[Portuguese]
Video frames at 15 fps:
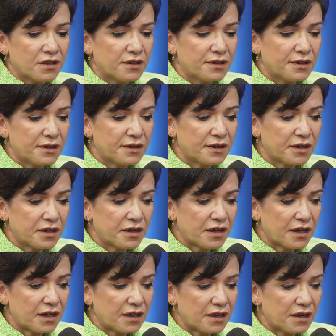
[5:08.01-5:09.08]

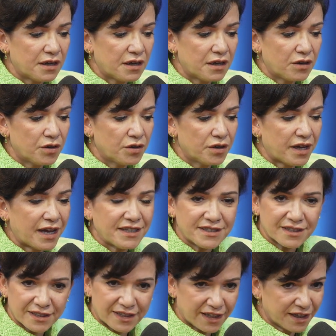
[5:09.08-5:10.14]
Uh, a
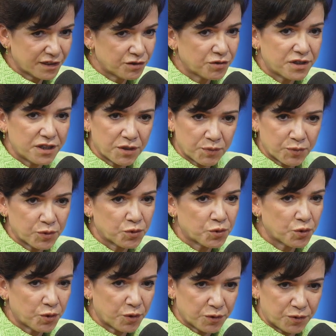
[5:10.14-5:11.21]
esquerda o tempo
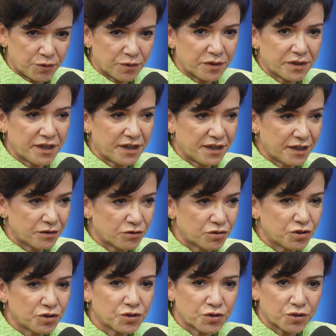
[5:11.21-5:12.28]
todo
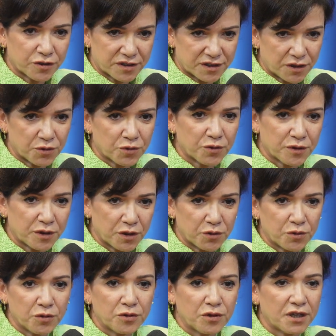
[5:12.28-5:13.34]
querendo distorcer o
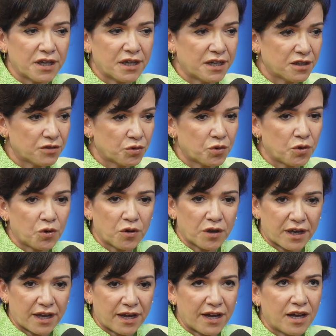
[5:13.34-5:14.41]
conteúdo, querendo
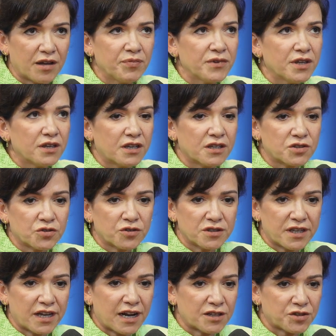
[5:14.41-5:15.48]
colocar
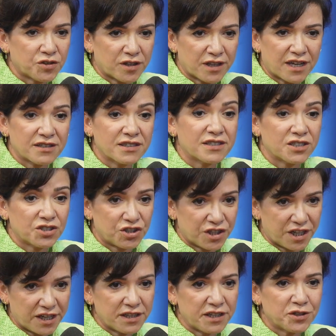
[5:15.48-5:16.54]
questões relacionadas a
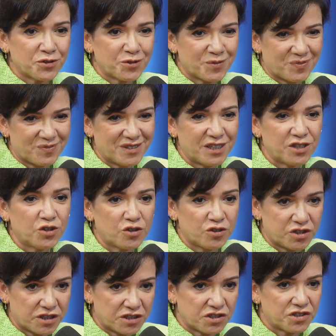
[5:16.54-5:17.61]
gênero
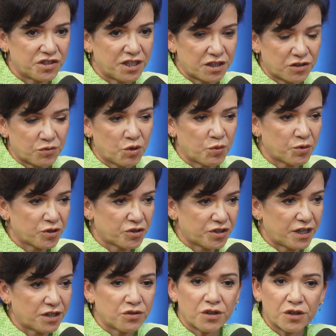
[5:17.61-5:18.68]
ideologia de gênero no meu
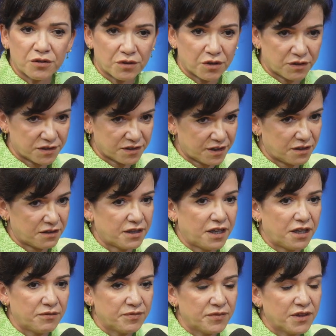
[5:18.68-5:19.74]
projeto, eu não aceitei.